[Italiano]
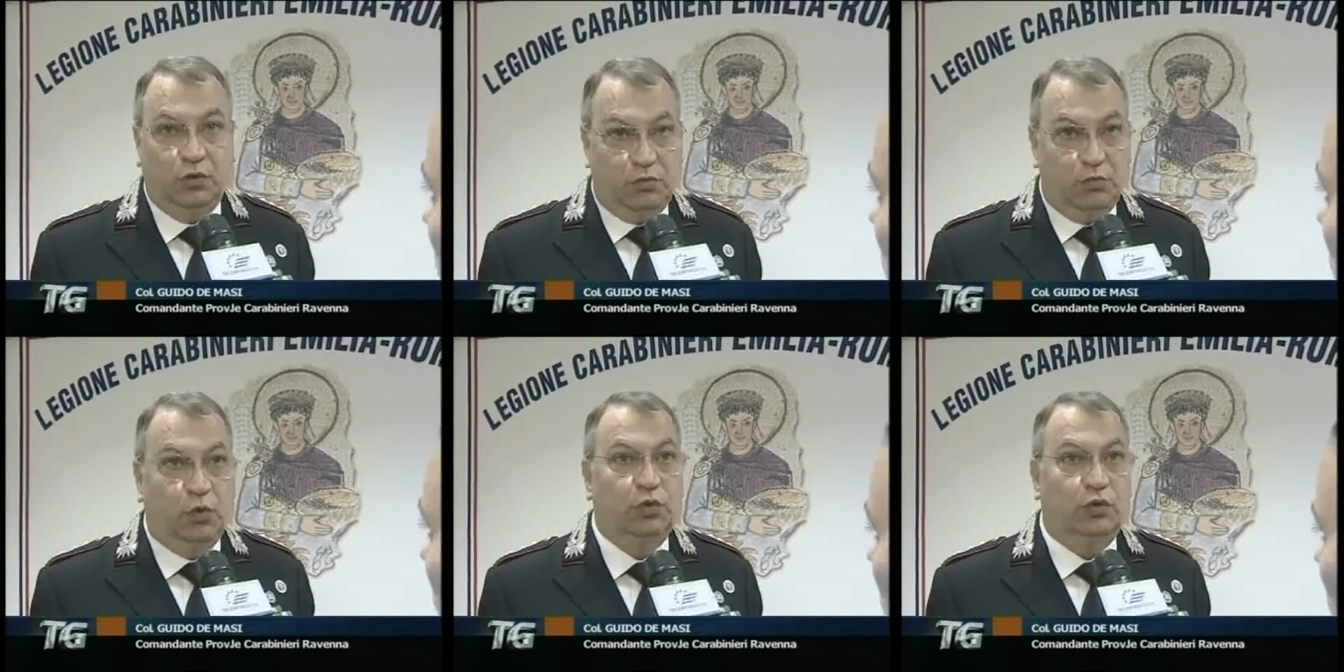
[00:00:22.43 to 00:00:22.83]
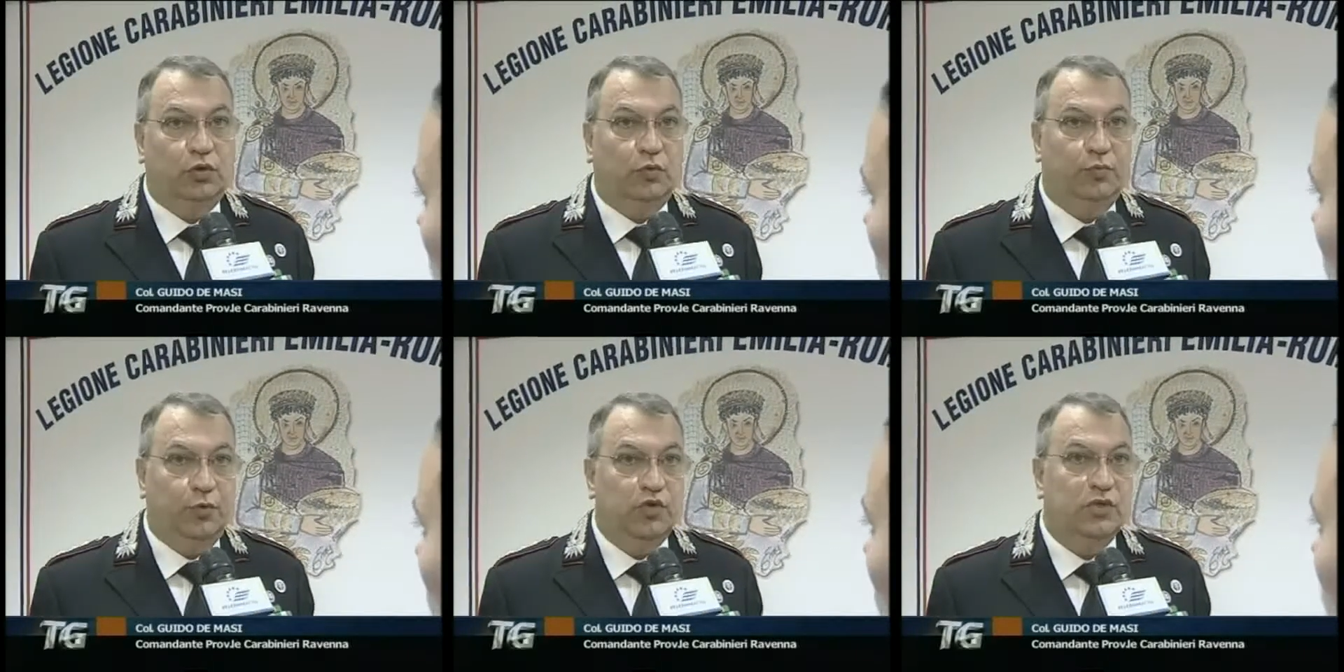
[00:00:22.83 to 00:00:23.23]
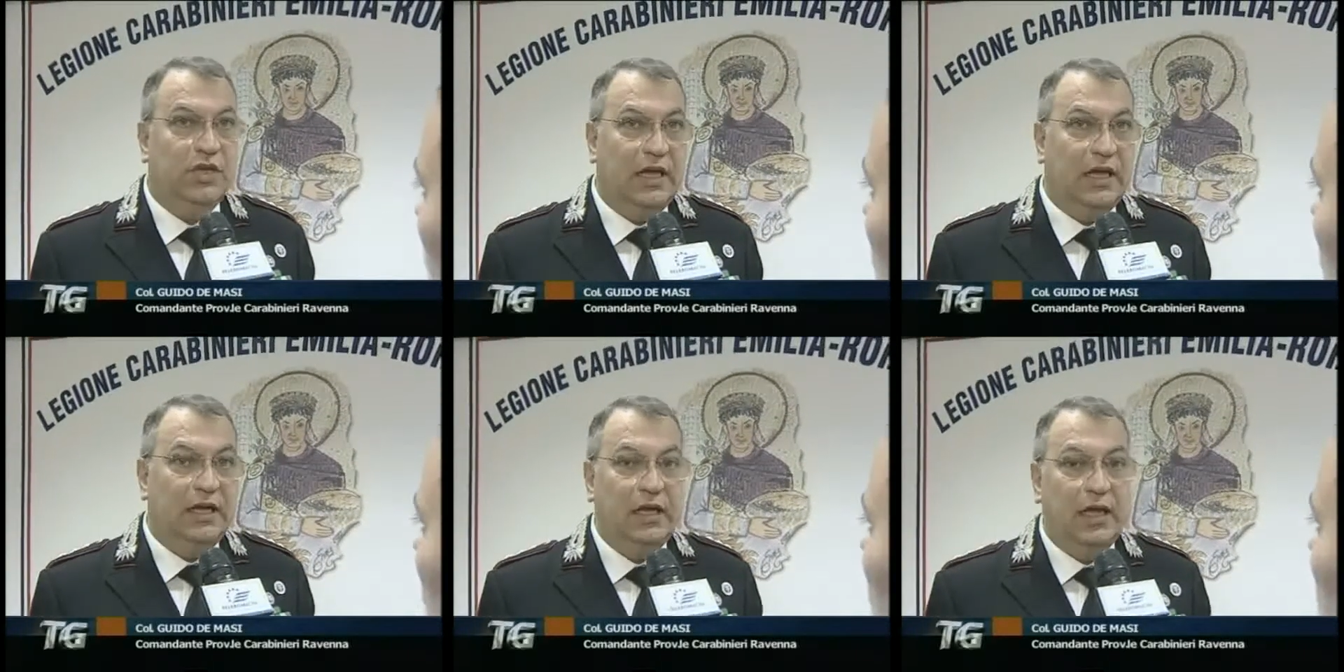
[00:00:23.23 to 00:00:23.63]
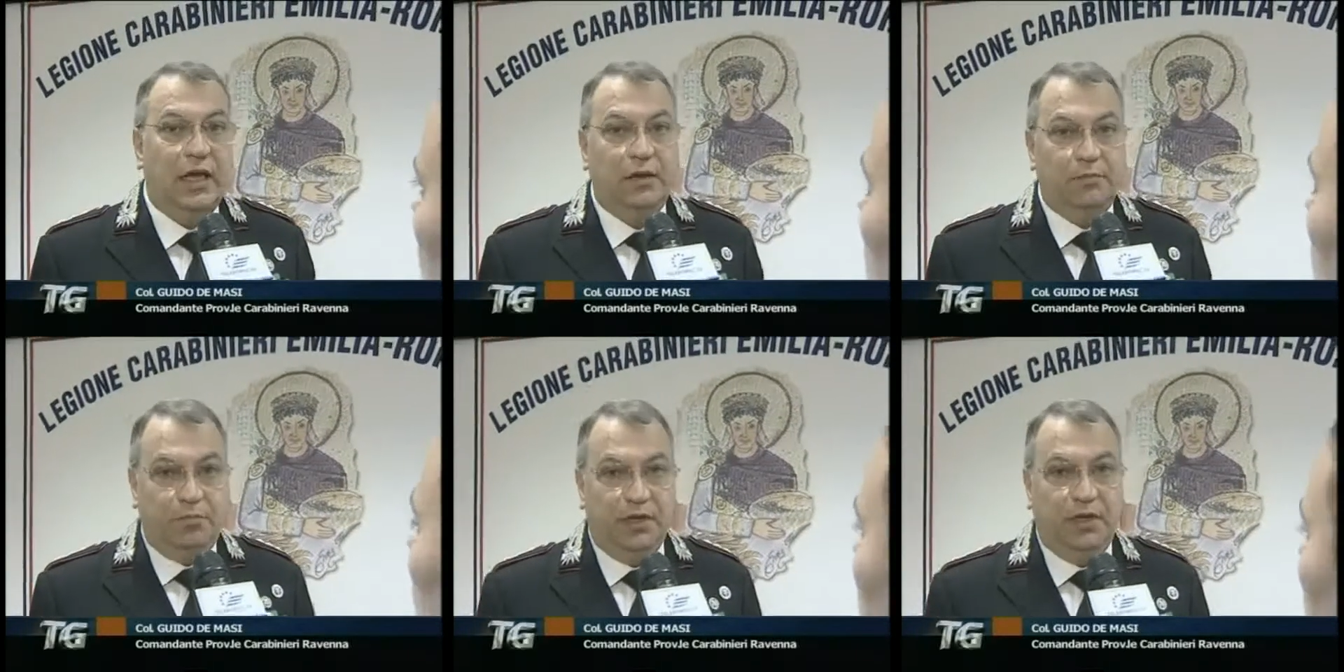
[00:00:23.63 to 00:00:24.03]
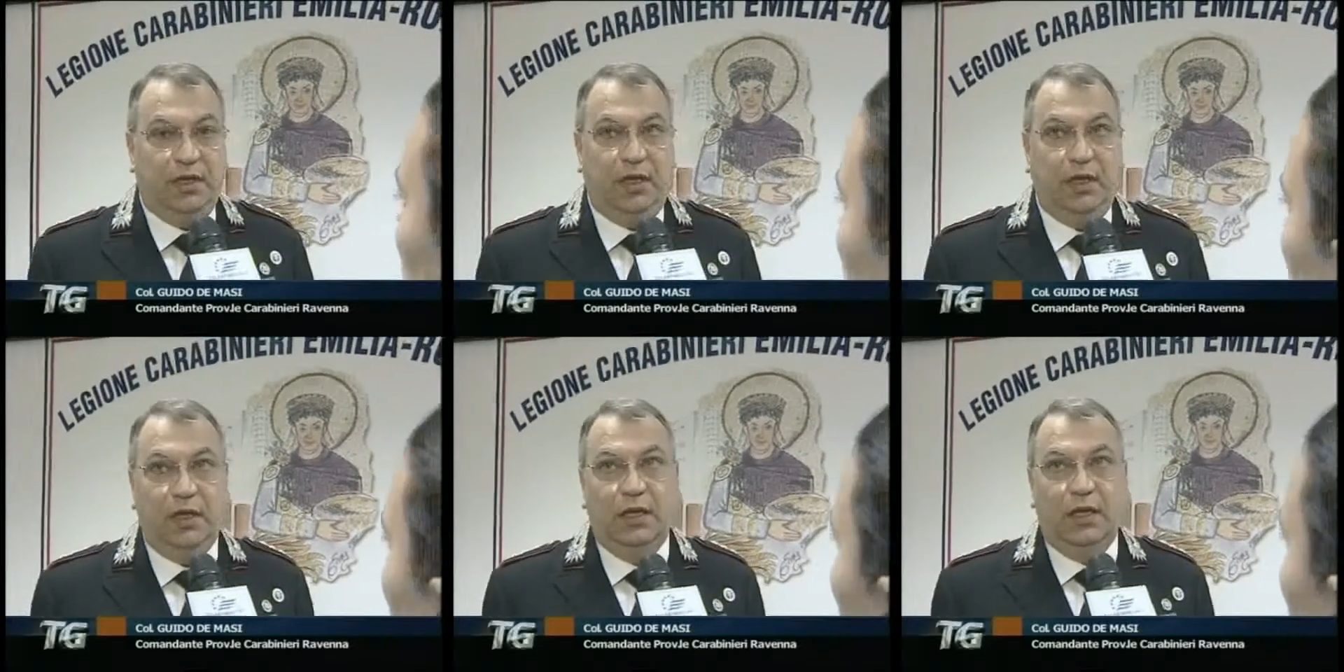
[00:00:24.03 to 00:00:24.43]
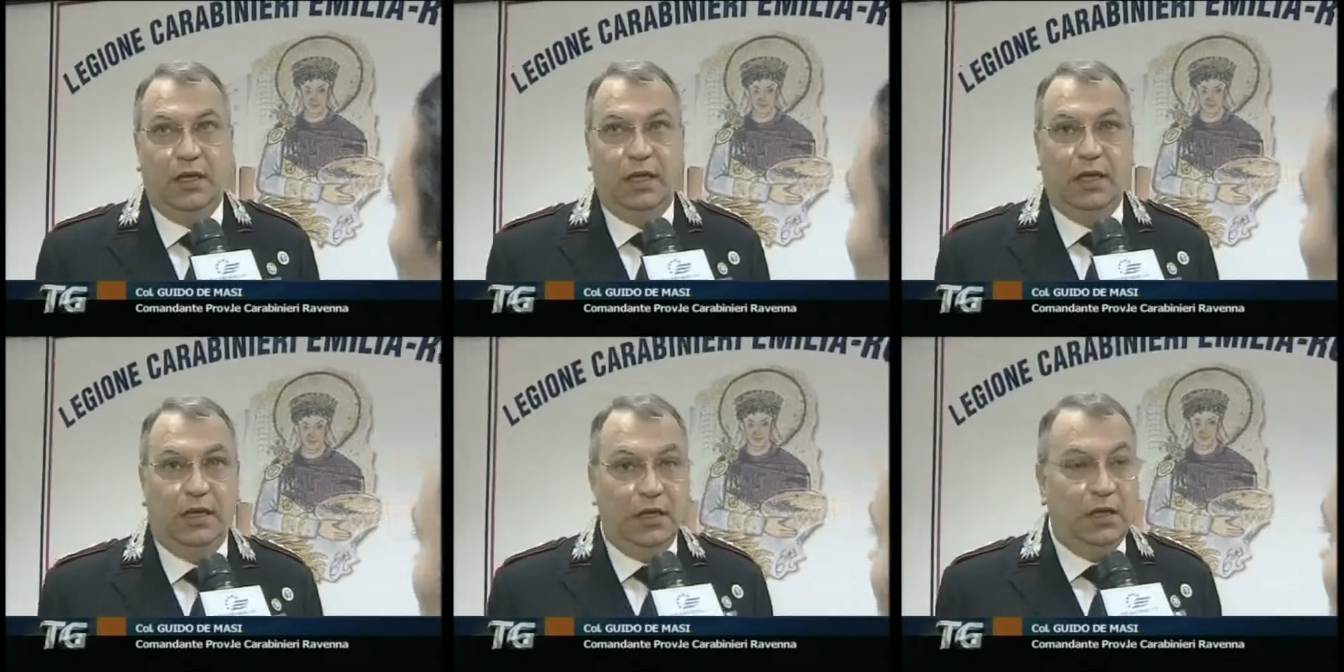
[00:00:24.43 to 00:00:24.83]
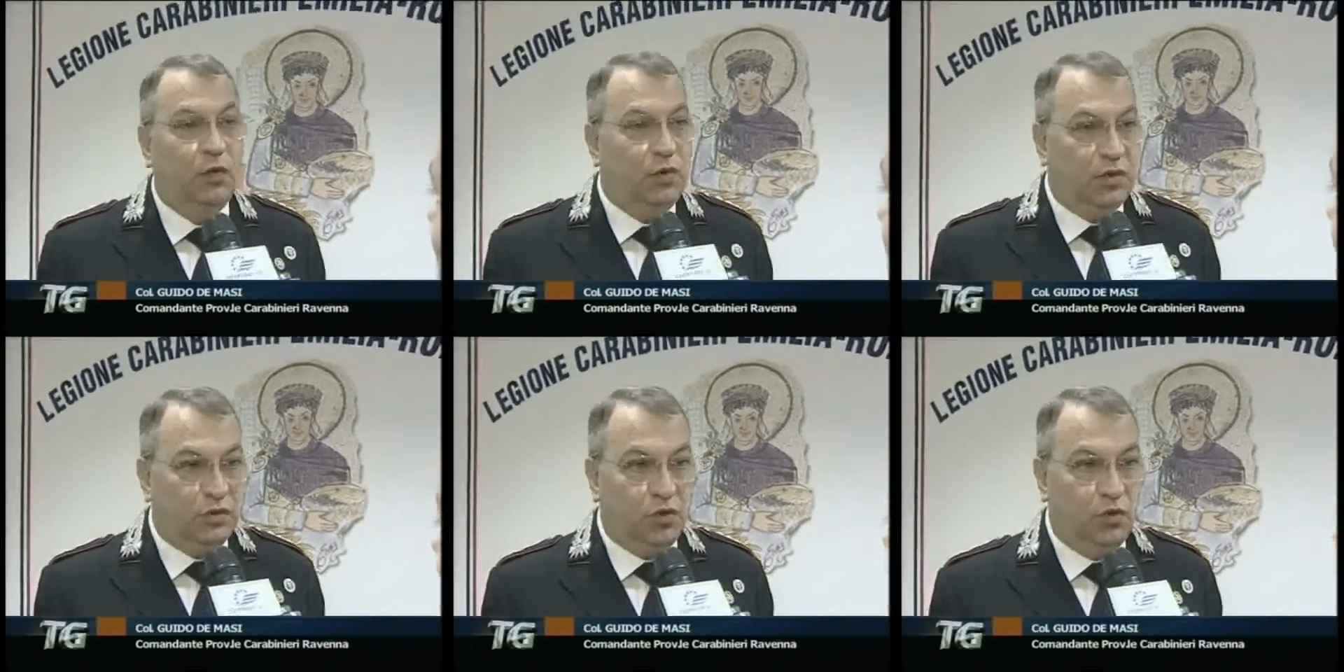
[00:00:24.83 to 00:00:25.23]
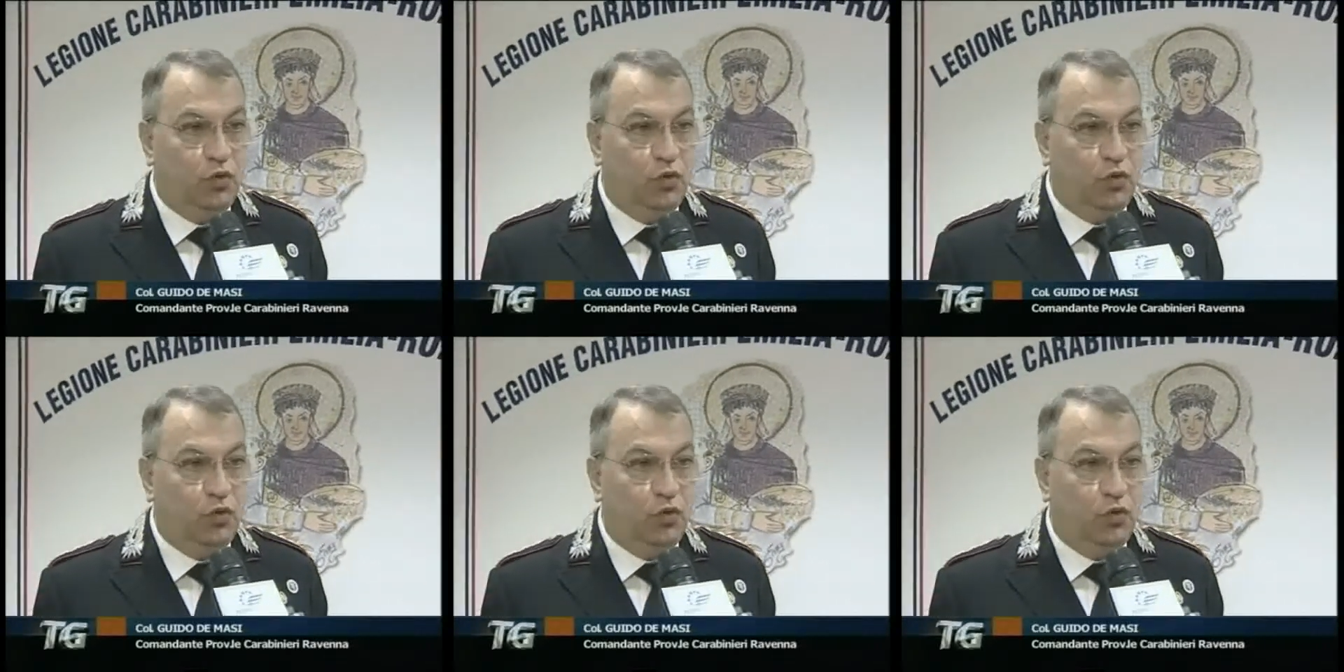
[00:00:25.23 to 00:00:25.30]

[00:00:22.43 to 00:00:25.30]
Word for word: molto più seria perché eh, in questo